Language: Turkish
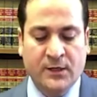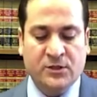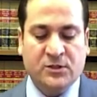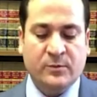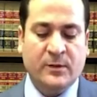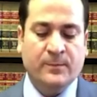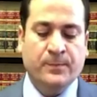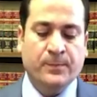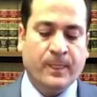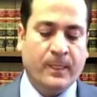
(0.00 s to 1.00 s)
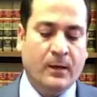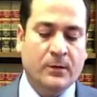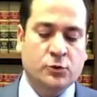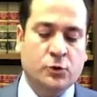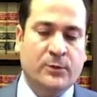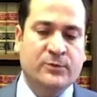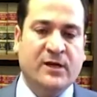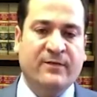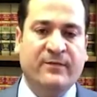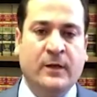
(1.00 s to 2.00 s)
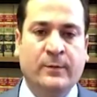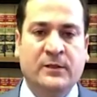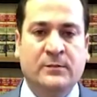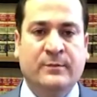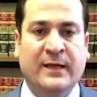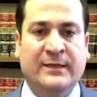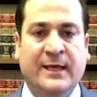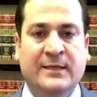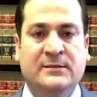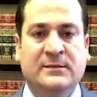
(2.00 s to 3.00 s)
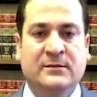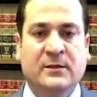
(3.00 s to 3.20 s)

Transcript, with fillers: Şimdi şöyle bir cevap verebilirim ben kendisine.